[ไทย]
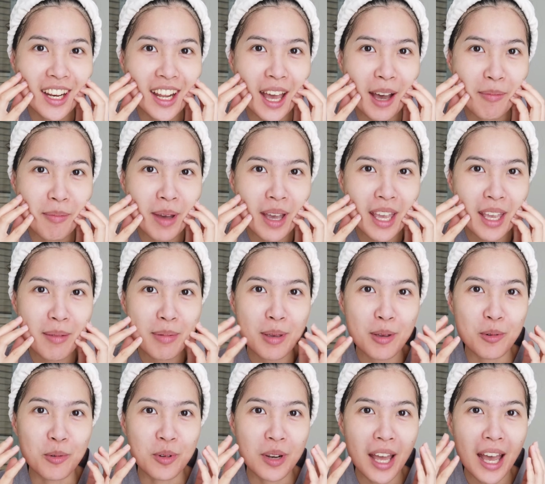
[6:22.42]
ทำให้
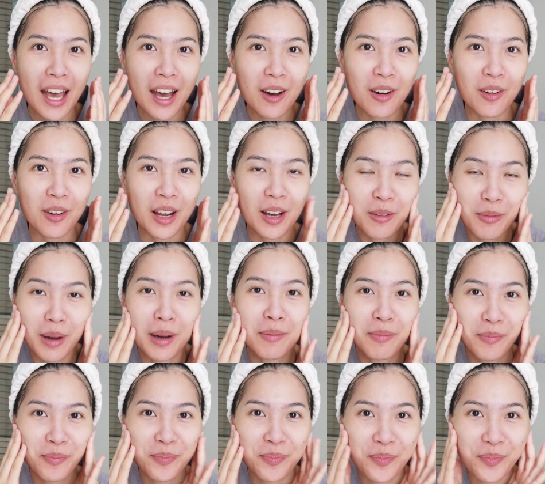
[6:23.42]
ผิวหน้าของเราแบบ
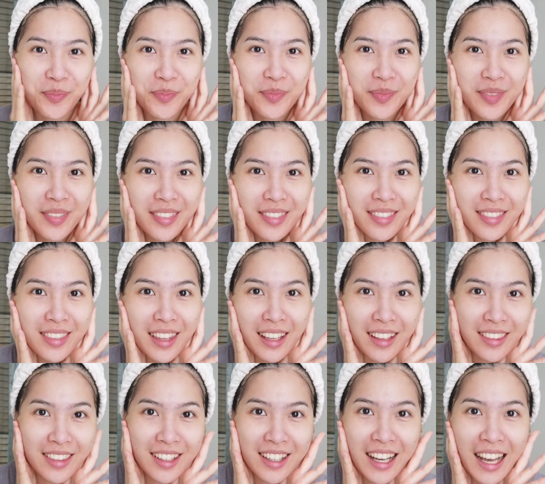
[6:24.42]
ต่
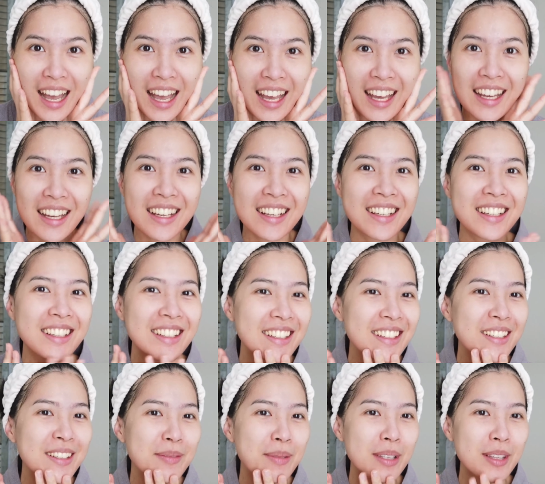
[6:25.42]
งตึงอ่ะ
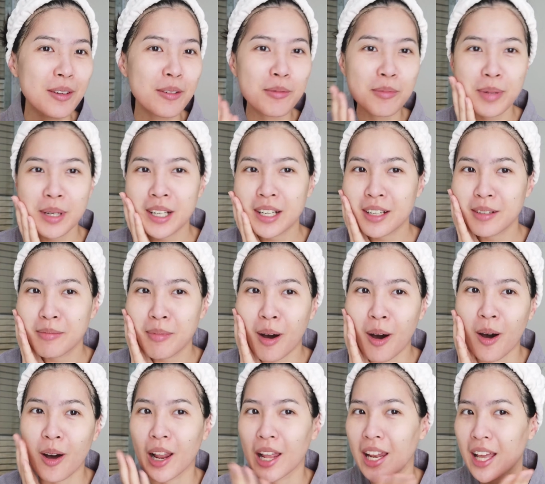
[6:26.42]
ไม่ต้องพึ่งหม
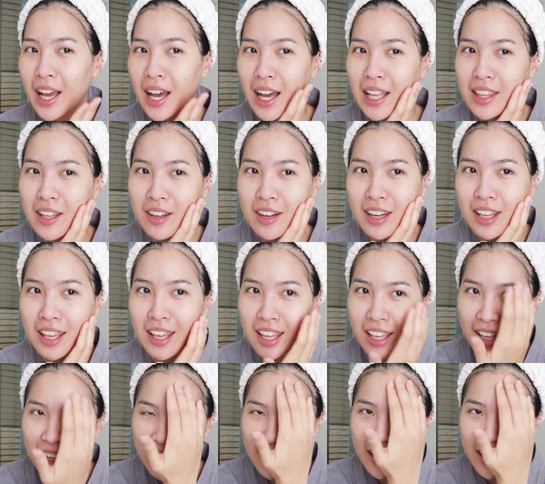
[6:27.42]
อแล้วนะคะ ตอนนี้